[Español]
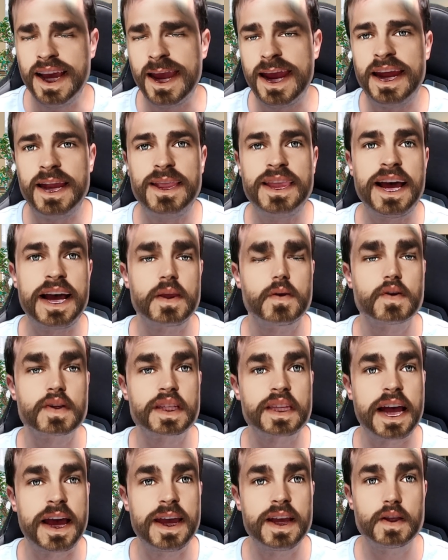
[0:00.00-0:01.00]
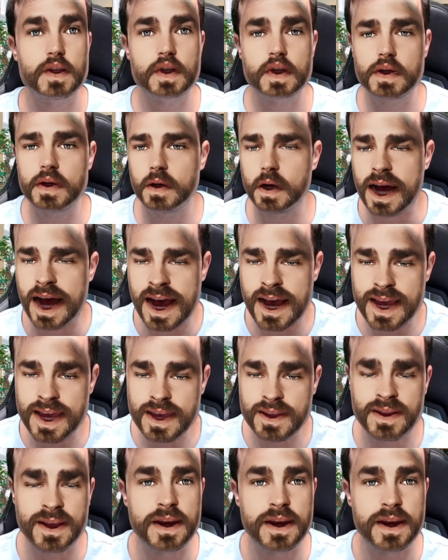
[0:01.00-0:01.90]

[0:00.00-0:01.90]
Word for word: El daño está hecho, ahí